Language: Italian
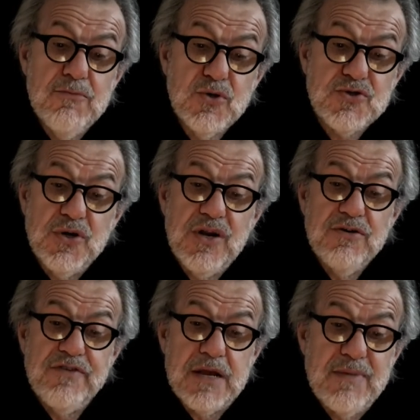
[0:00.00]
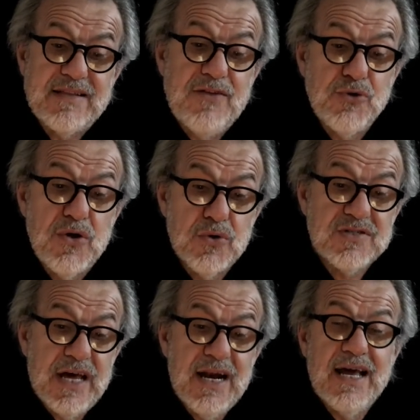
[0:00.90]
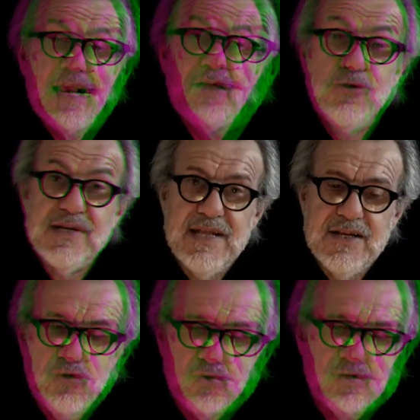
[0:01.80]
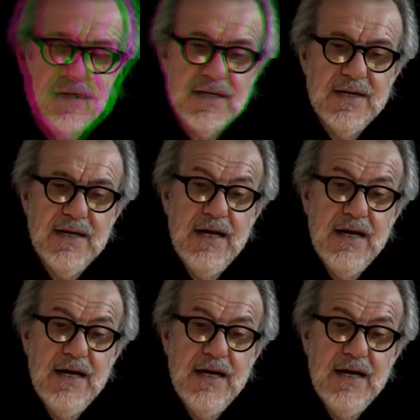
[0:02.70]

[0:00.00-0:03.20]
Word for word: la commozione non farebbe tanto ingrossare le ghiandole della tosse,